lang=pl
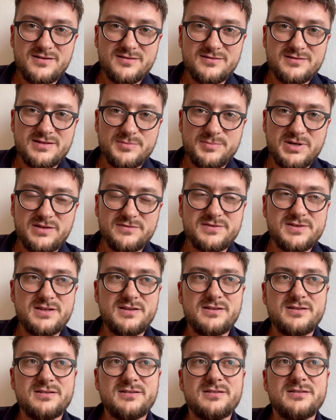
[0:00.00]

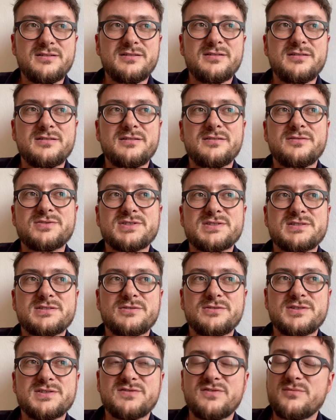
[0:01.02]
Naprawdę y,
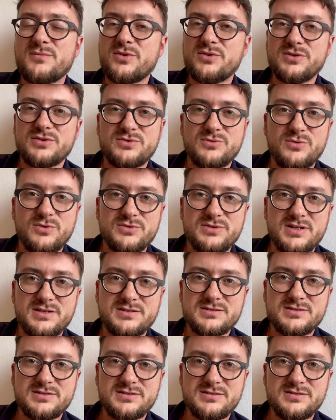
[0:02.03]
wszystko jest w moich
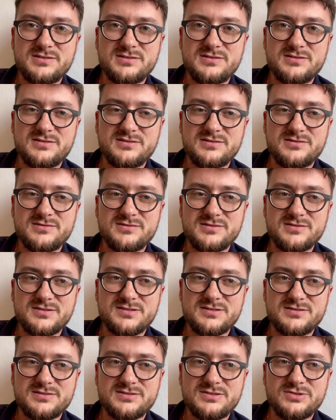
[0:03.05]
dłoniach i
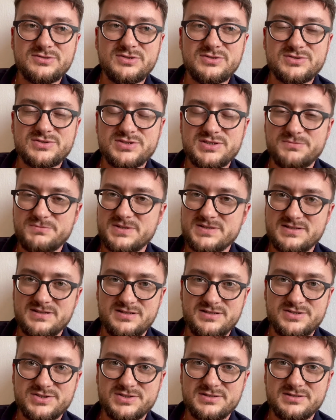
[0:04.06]
y, to nie od ciebie
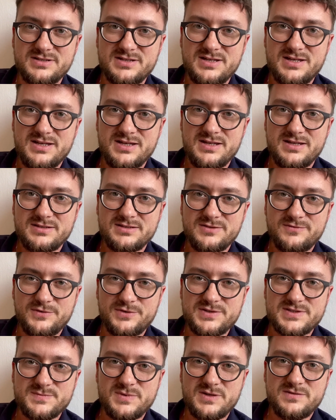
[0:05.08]
zależy.
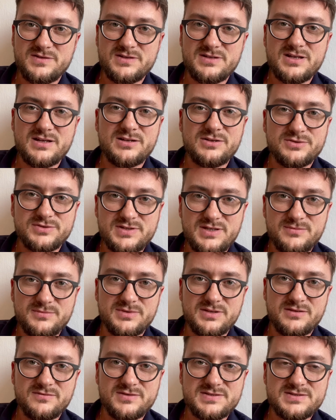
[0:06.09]
Twoje zbawienie, ale ode
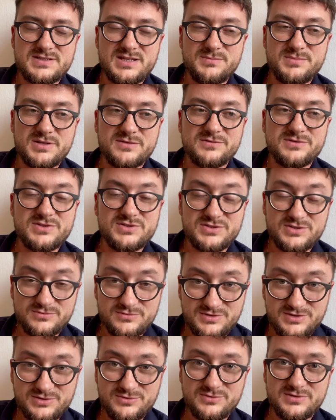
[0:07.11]
mnie, więc najpierw ty się
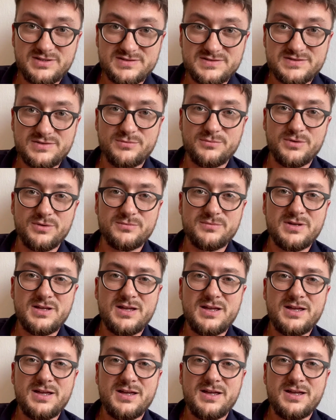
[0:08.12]
ulituj nad sobą,
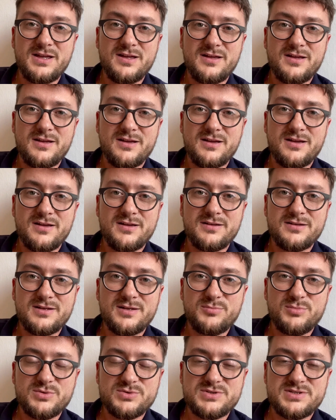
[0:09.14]

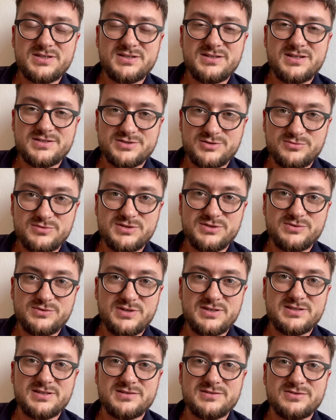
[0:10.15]
i później ja się
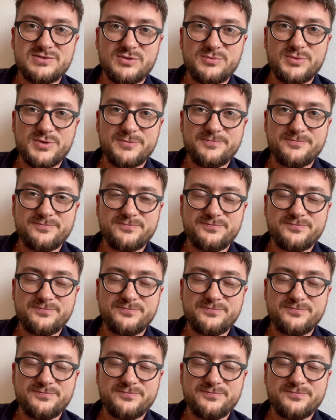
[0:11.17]
ulituję nad tobą.